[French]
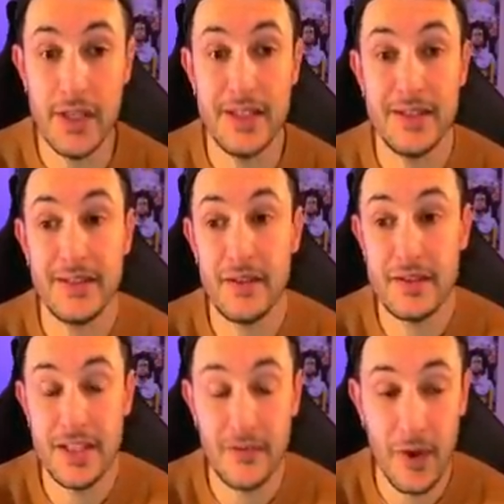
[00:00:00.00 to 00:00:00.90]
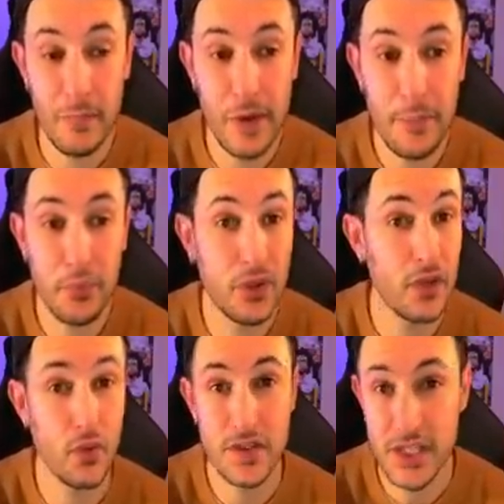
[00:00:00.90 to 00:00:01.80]
Et sans cette frappe-là,
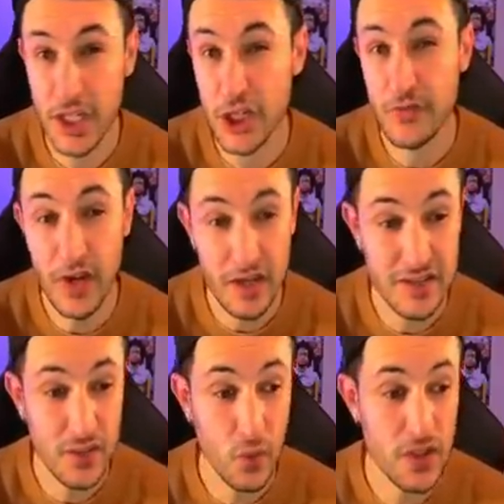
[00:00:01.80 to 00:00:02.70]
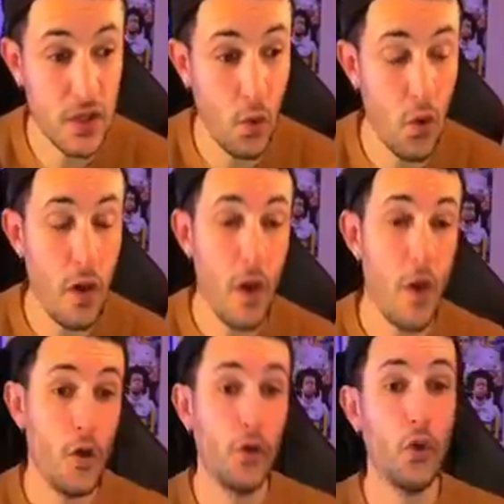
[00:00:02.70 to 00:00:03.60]
peut-être qu'on se dirige vers un 0-0.
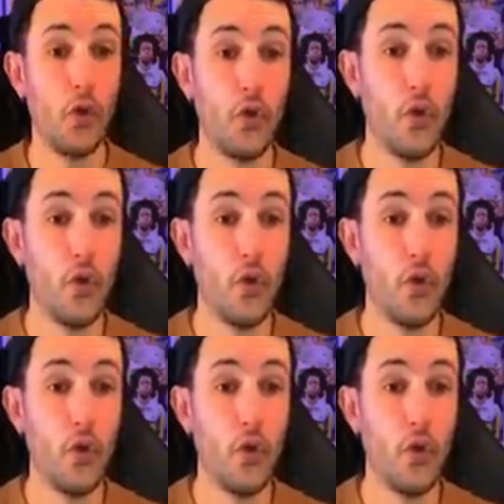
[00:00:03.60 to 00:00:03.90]
Donc